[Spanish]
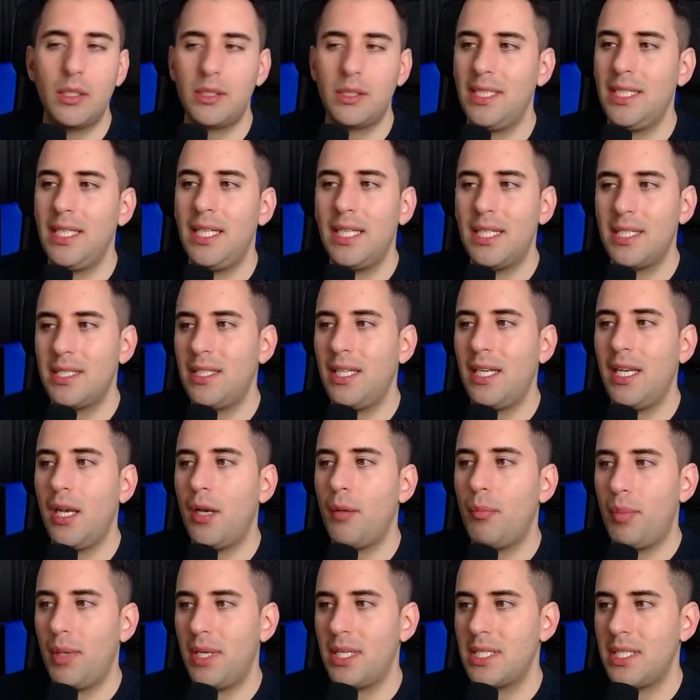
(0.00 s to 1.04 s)
si quieres
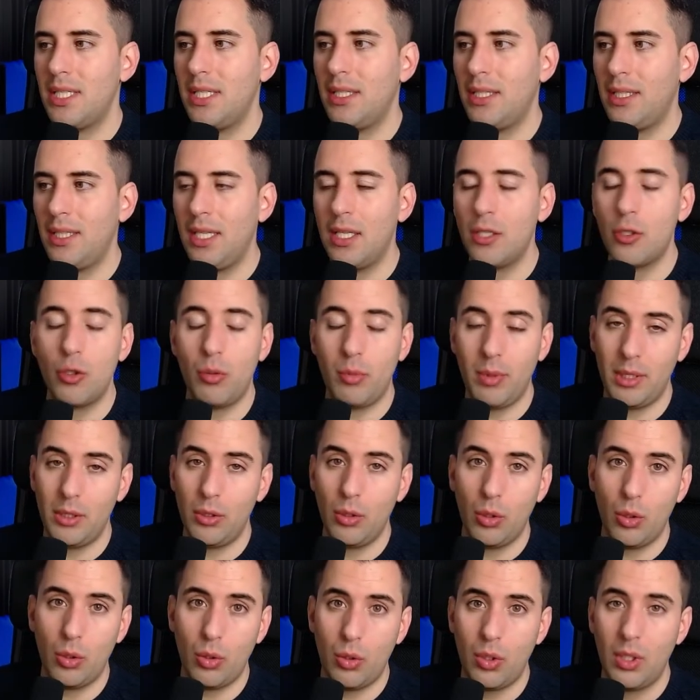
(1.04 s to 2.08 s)
tener presencia, sobre
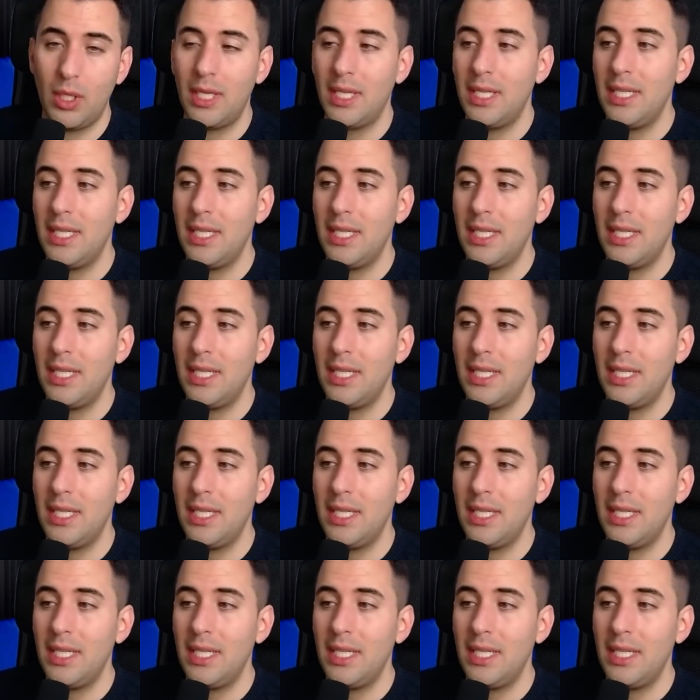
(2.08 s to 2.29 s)
todo